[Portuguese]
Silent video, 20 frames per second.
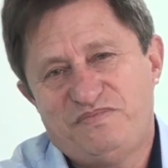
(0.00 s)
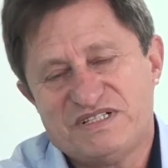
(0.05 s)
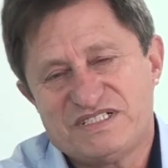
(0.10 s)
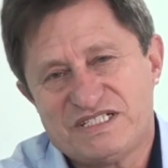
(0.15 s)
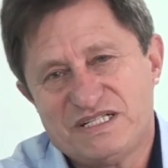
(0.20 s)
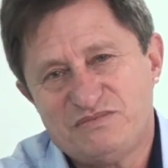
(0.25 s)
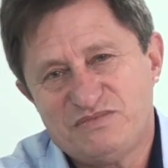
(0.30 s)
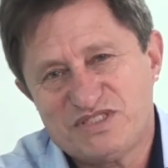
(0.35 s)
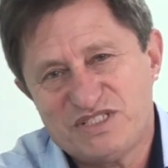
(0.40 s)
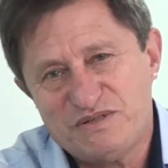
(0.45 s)

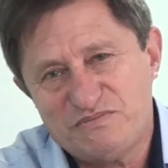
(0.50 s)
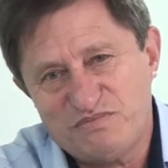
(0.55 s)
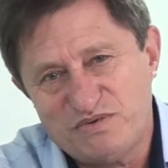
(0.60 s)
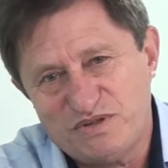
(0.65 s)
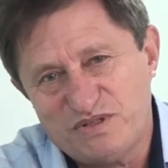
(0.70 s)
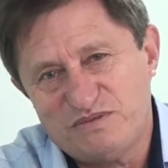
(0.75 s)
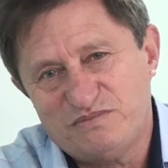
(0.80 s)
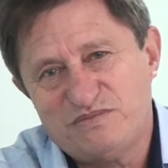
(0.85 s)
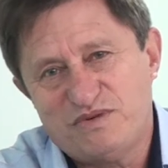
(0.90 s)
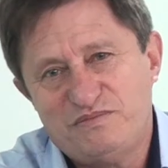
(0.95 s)
passamos aí
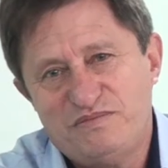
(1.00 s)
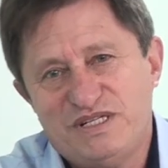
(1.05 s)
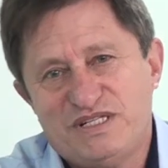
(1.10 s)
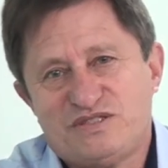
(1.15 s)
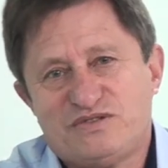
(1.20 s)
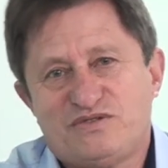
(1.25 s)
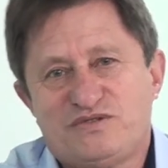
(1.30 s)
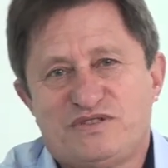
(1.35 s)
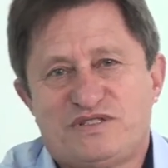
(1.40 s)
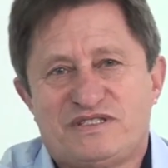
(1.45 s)
por
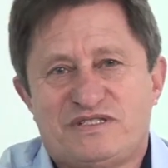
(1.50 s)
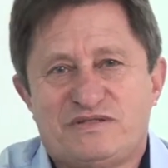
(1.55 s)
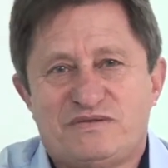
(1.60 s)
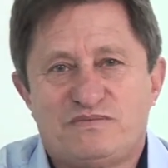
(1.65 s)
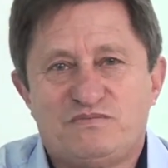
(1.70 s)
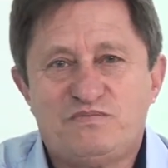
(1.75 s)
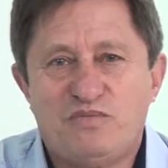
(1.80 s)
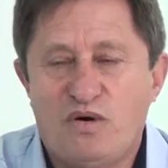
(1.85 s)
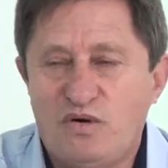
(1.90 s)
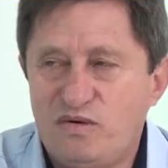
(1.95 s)

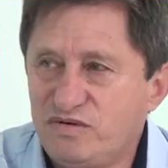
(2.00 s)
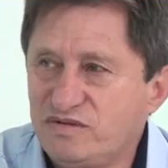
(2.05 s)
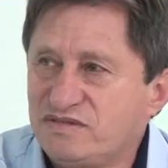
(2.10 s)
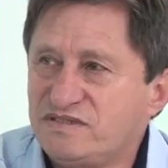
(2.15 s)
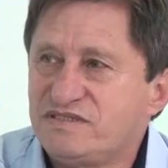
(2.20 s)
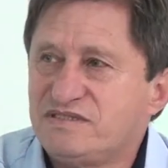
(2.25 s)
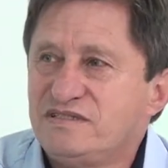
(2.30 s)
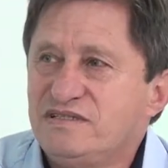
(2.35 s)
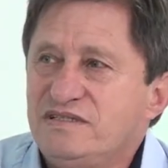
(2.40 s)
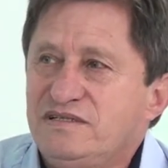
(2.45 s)
momentos
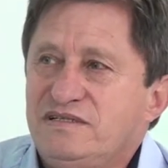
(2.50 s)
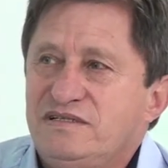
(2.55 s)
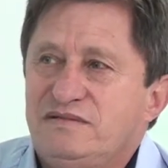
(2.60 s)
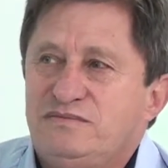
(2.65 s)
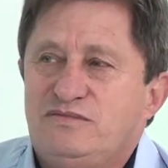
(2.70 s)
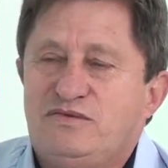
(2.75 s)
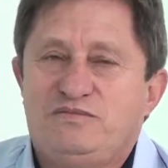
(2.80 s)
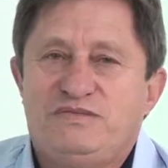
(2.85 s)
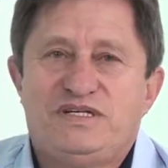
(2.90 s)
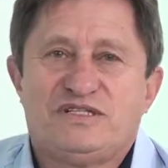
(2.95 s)
bons,
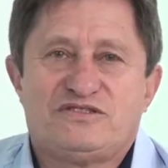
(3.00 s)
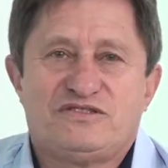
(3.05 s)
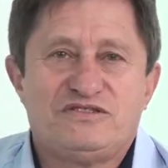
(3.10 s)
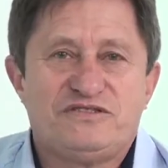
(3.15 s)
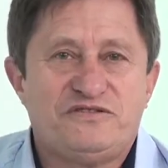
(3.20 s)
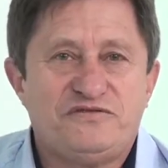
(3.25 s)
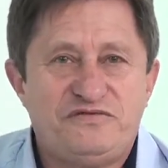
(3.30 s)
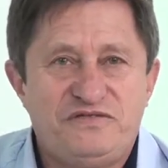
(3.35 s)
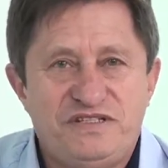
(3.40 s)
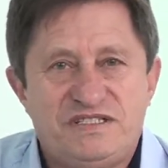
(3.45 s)
momentos
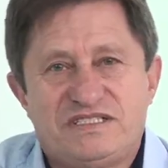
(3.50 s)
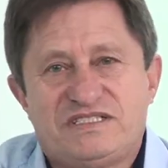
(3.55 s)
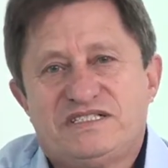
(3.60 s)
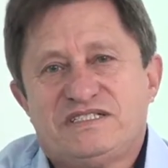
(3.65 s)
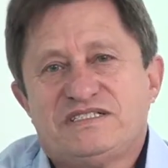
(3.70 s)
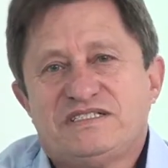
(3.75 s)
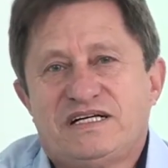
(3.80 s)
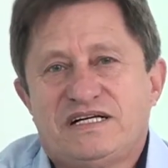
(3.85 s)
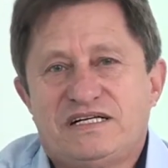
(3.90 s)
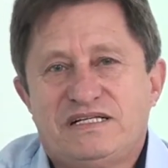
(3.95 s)

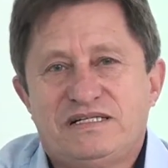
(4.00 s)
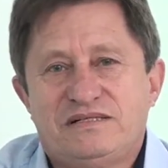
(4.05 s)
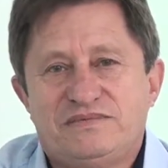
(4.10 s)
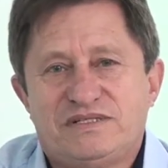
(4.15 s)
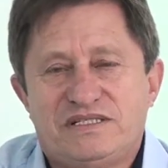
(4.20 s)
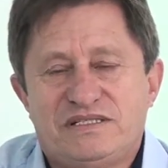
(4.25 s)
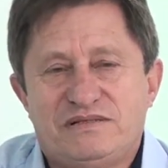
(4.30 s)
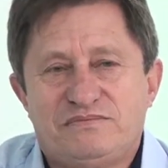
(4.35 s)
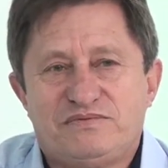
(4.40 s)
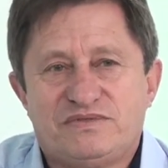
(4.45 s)
difíceis na
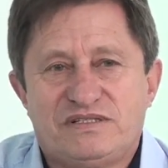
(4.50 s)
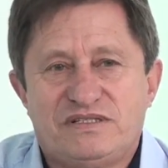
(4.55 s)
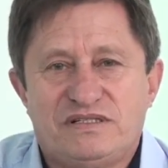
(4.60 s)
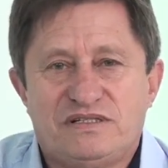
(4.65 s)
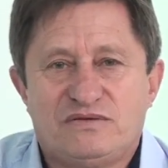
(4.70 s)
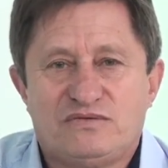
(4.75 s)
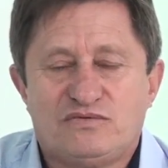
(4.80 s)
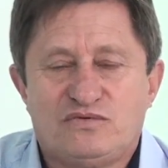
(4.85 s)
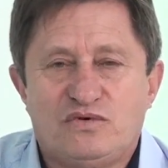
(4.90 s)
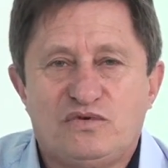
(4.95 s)
Câmara, né?
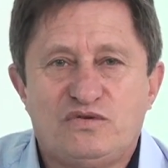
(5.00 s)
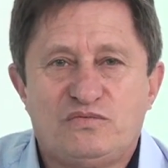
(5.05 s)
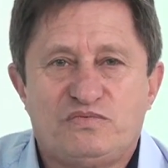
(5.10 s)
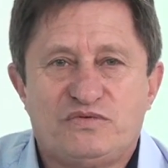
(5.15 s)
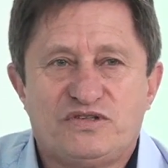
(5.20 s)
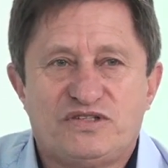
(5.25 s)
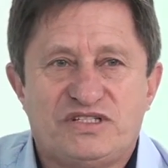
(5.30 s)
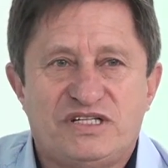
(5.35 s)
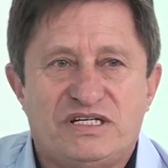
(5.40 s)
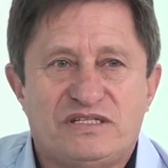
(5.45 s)
Porque todo
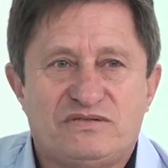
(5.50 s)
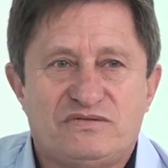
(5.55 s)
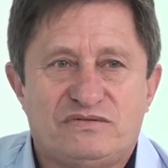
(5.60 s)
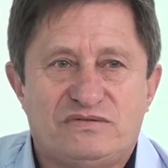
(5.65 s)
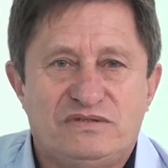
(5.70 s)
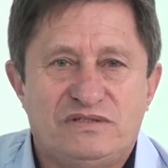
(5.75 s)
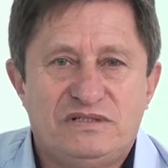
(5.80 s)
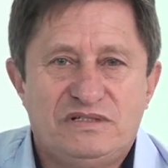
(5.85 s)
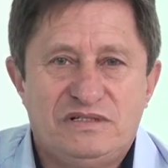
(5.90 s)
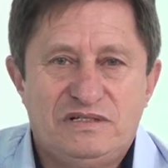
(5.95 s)

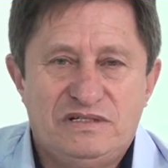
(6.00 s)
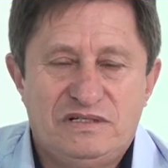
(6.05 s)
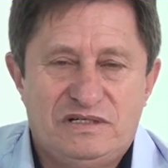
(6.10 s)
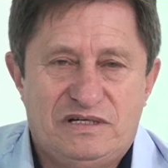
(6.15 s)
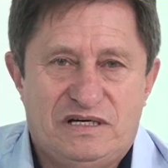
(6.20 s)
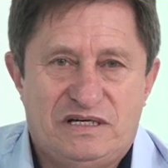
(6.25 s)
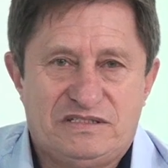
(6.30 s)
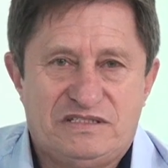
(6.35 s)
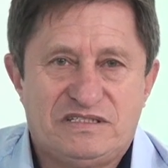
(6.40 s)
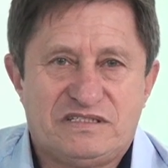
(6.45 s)
projeto
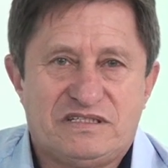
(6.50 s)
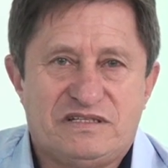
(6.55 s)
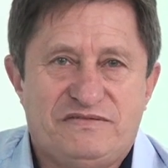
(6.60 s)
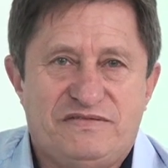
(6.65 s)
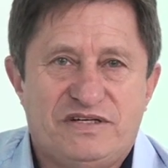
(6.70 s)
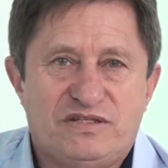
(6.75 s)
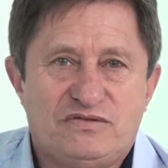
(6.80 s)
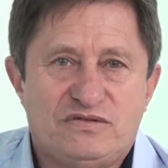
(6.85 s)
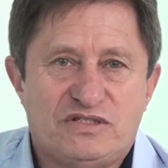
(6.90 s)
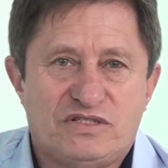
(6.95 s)
às vezes que
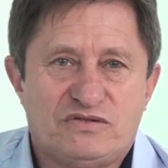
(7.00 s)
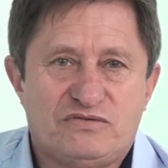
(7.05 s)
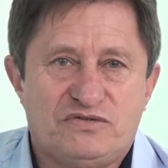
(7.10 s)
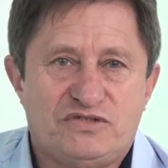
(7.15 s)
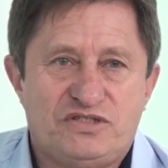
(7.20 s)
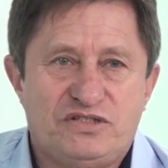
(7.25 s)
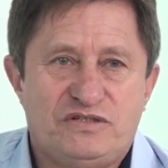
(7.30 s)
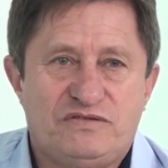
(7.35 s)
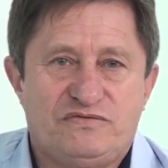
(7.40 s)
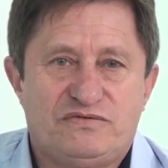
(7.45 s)
vem do
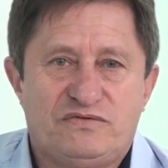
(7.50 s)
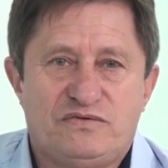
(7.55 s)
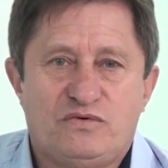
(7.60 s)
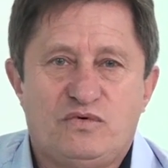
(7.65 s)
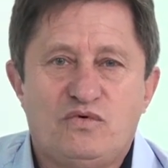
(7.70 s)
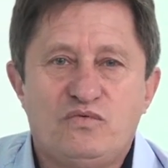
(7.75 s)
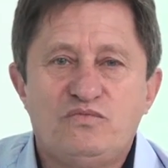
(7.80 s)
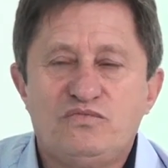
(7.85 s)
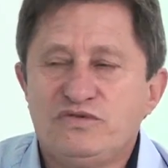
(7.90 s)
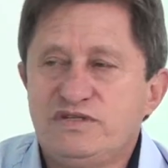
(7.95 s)
executivo
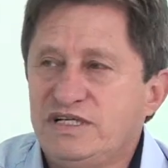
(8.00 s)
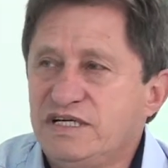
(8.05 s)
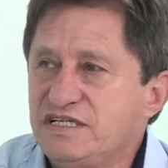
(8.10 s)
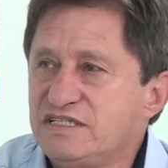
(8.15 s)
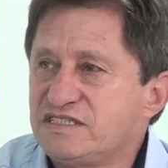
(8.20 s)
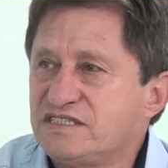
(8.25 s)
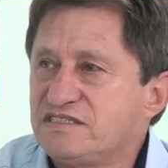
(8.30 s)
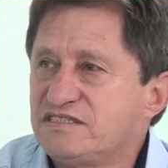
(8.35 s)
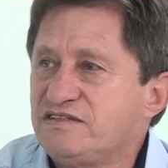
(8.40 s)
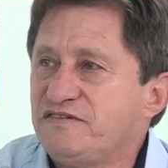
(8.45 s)
ou
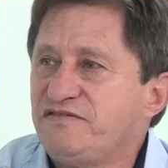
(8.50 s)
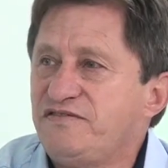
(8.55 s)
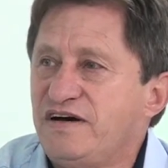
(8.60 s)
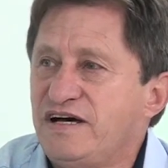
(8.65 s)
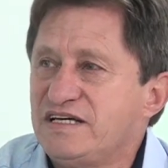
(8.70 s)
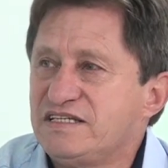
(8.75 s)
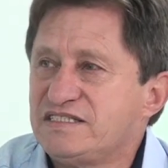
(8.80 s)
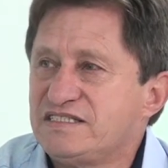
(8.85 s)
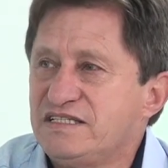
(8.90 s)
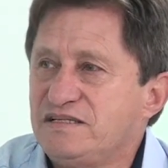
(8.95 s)
mudança que se
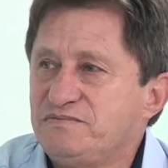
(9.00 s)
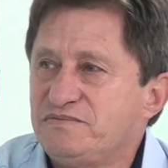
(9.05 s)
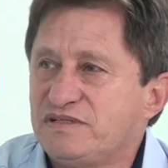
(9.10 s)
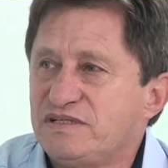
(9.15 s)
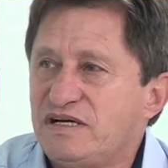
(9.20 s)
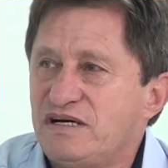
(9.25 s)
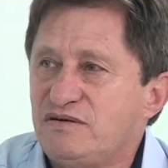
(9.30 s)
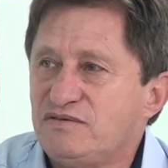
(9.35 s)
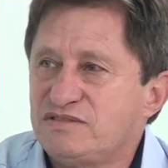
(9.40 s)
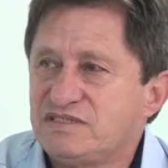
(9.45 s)
faz sempre
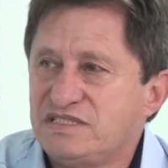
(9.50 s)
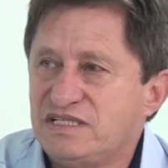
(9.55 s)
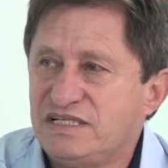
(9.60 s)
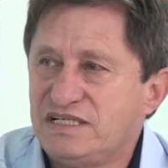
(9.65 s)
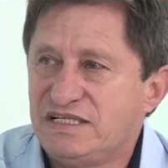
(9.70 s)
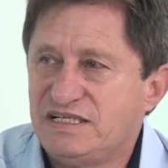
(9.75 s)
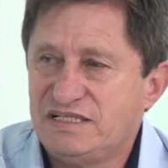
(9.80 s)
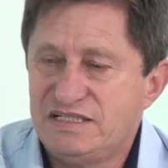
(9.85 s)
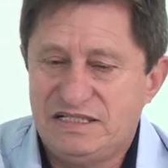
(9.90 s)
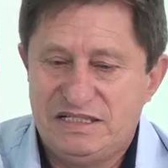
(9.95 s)

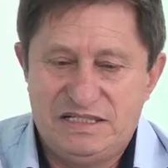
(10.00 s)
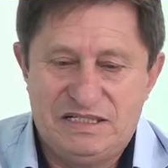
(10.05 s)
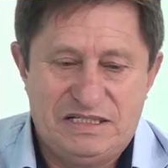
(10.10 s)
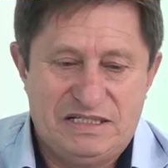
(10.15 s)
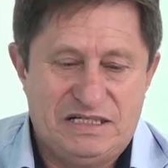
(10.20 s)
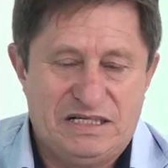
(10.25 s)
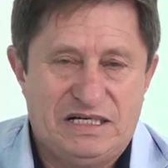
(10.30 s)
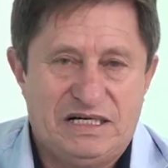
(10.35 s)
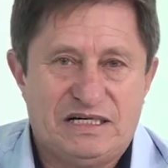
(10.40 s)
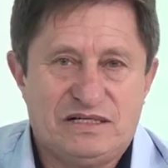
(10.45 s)
causa
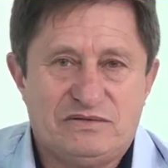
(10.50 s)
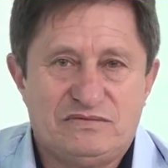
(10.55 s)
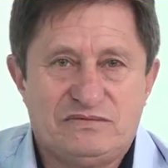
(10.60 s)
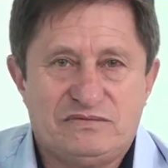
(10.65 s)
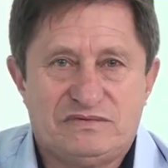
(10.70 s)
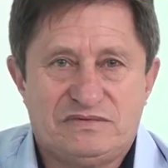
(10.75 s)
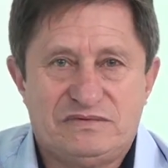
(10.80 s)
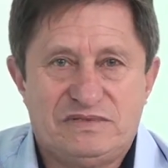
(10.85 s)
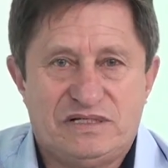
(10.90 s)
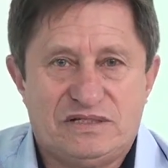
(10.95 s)

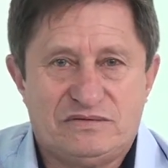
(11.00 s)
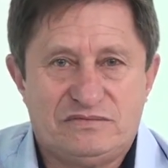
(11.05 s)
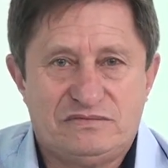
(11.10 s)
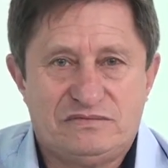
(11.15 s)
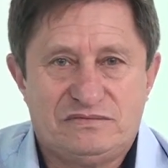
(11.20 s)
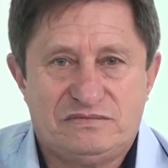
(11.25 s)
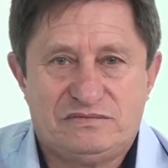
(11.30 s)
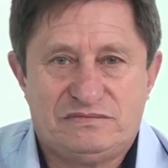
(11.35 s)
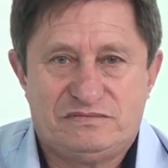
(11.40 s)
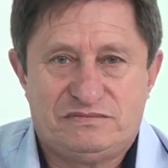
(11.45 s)
algum,
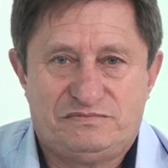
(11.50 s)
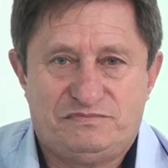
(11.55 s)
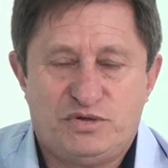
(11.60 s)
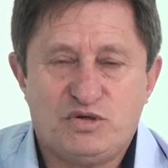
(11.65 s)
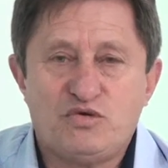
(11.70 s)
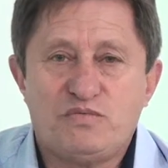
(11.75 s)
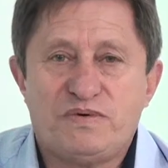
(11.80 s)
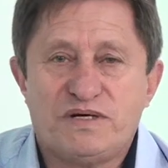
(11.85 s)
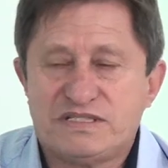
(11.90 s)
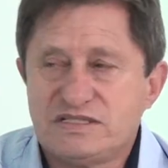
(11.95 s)
alguma
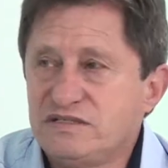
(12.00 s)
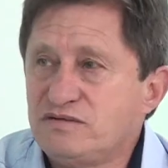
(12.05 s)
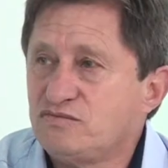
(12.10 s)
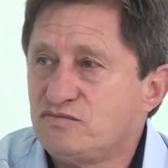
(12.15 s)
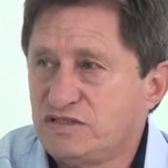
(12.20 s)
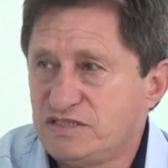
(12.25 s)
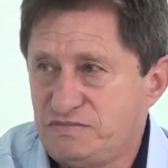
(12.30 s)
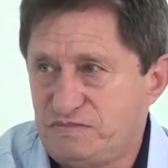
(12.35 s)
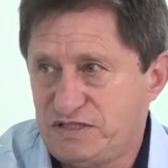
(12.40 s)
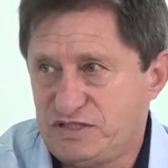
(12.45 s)
preocupação
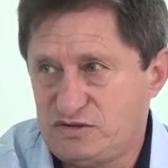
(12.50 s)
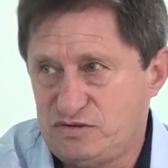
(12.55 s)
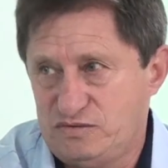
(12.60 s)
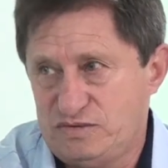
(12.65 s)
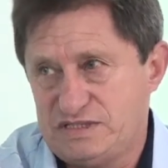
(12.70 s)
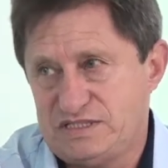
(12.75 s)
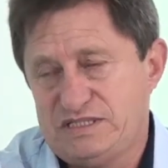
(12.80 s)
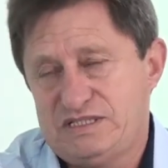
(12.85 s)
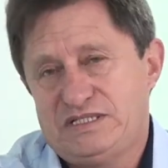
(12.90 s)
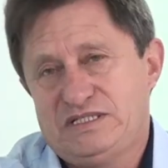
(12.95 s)
com as
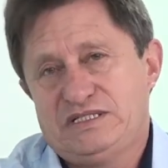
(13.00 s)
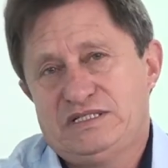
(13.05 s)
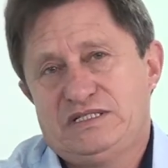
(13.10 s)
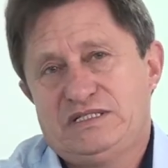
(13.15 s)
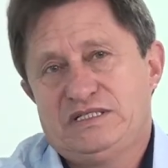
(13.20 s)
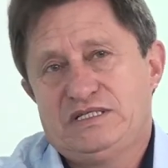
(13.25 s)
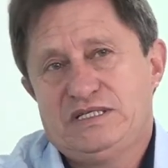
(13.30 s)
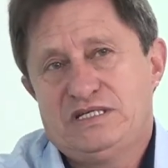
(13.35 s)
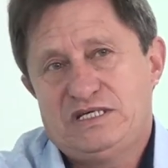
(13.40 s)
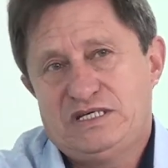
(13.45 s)
pessoas
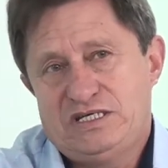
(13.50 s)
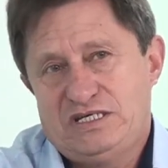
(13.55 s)
e